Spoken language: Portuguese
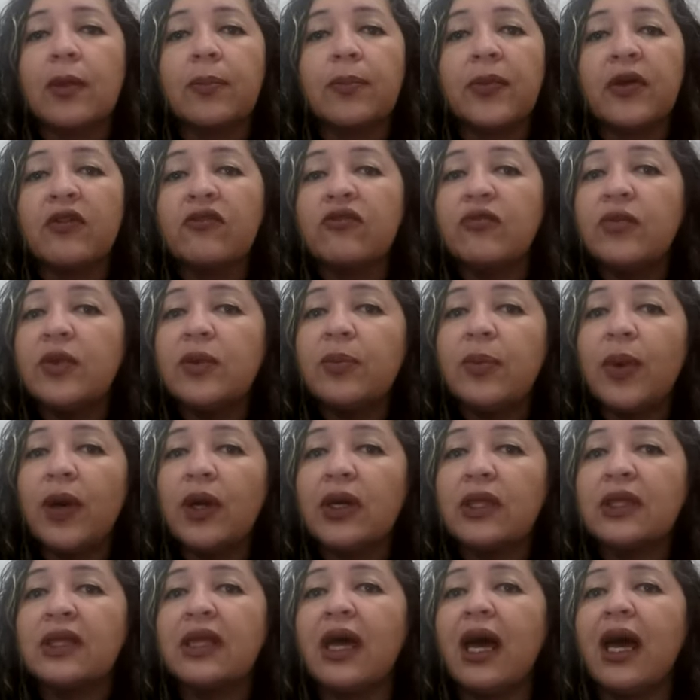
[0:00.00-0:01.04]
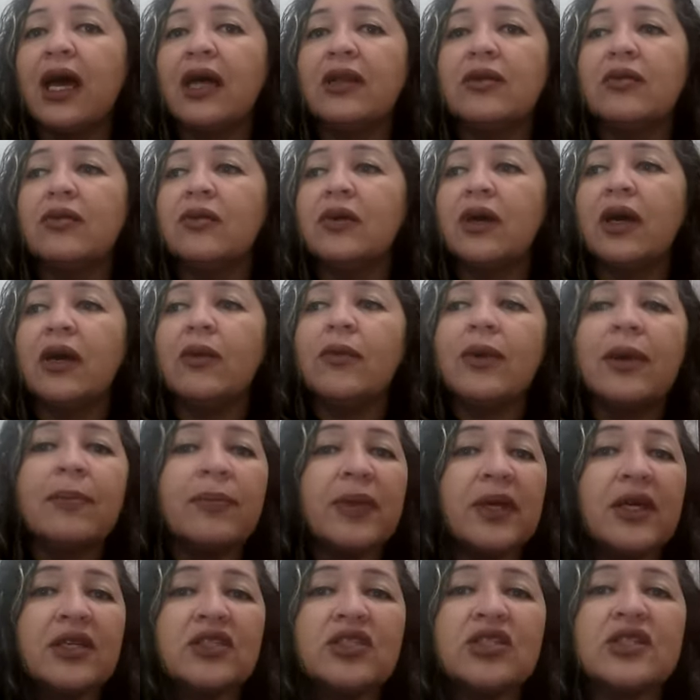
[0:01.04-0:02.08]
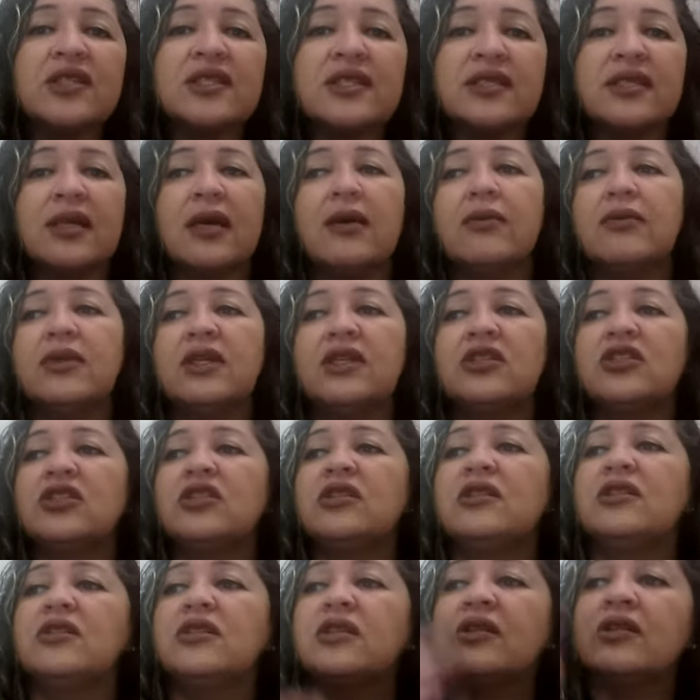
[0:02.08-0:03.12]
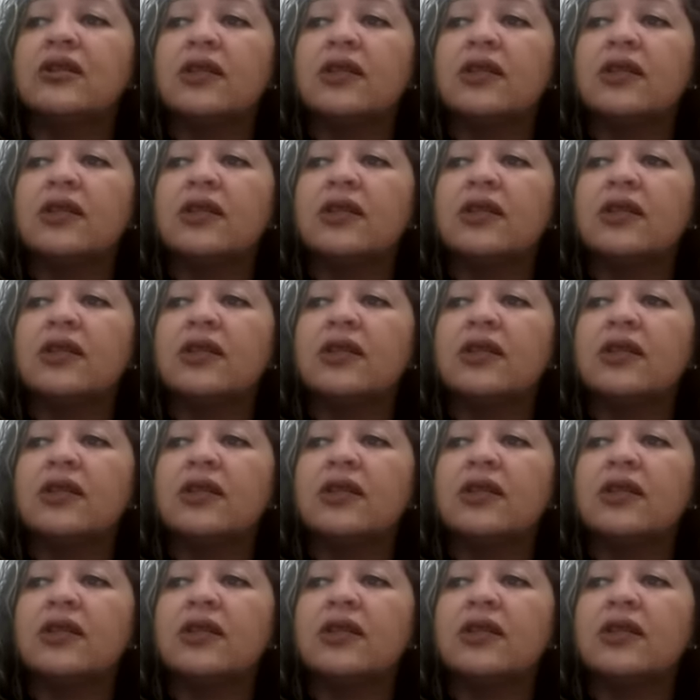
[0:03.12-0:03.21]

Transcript: perfume importado é uma perdição, né, gente?